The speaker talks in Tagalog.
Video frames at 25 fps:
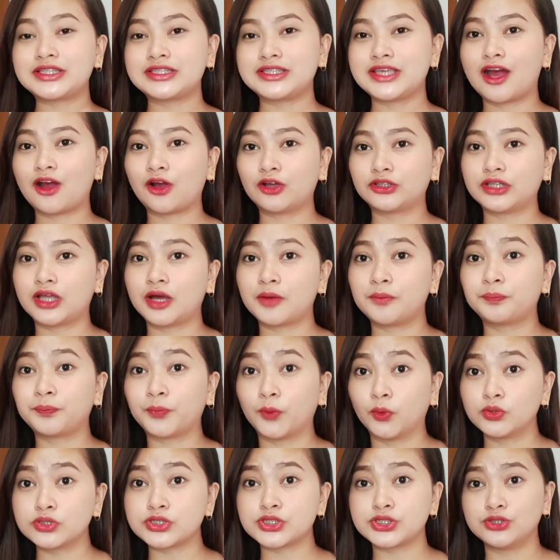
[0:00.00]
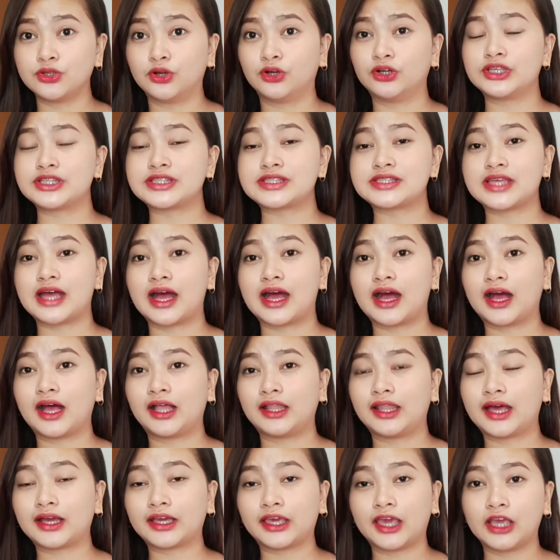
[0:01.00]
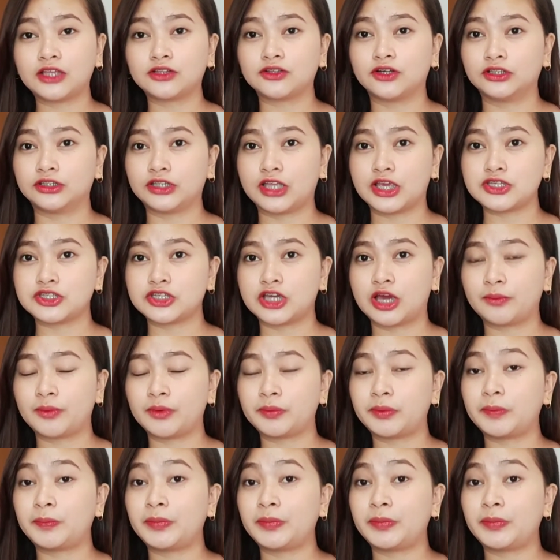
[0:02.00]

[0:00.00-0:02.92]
kasi ako ng post doon sa Lacate Online Shop.